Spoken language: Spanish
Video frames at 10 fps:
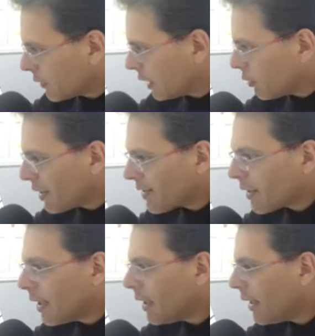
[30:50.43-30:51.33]
Esto es
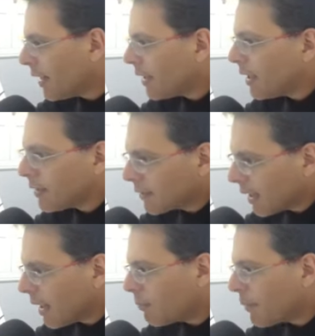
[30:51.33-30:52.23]
LX
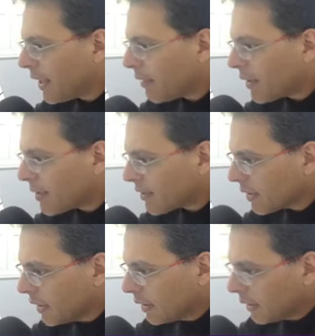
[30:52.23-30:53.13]
Appearance.
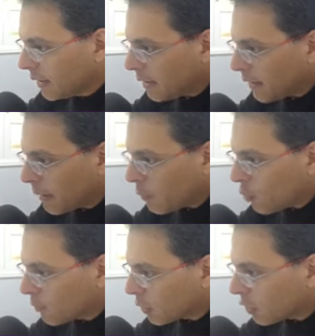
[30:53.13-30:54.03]
Tenemos
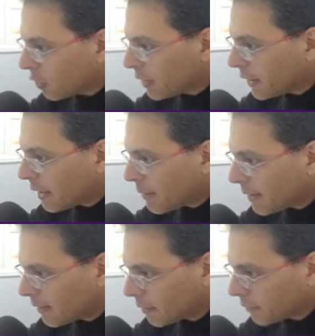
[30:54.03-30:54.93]
un montón de
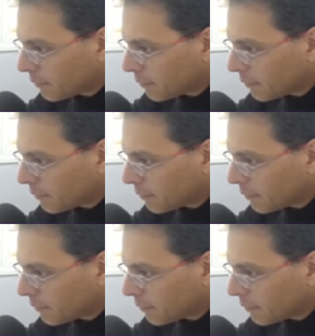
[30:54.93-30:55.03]
temas,